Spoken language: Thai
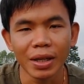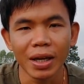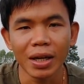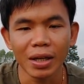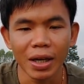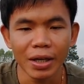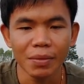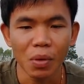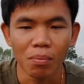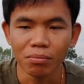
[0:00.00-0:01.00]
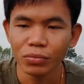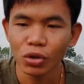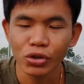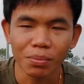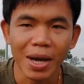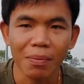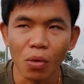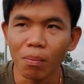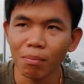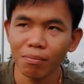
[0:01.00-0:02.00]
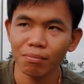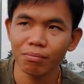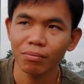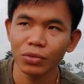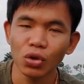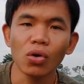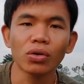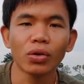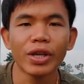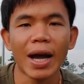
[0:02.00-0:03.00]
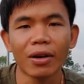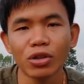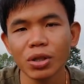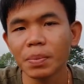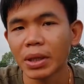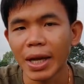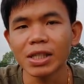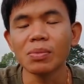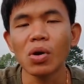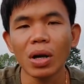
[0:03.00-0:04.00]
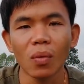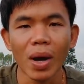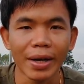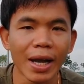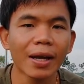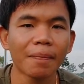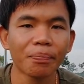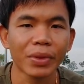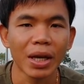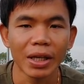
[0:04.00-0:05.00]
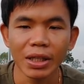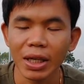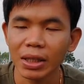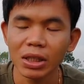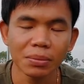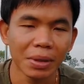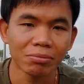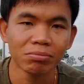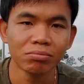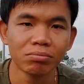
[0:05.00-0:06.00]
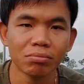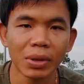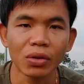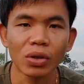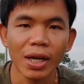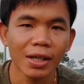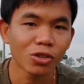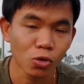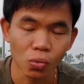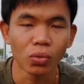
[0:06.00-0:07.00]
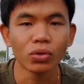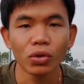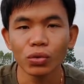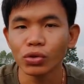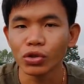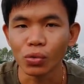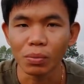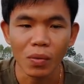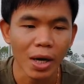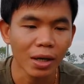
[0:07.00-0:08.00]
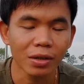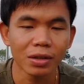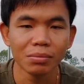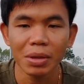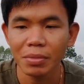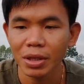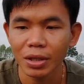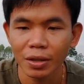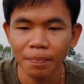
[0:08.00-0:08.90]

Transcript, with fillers: นะฮะอันนี้ผมโดยส่วนมากผมยกตัวอย่างเราจะเปิดแอร์เฉพาะกลางวันนะ อันนี้กลางคืนมันมันค่อนข้างสูง ต้นทุนสูงเพราะว่ากลางคืนไม่มี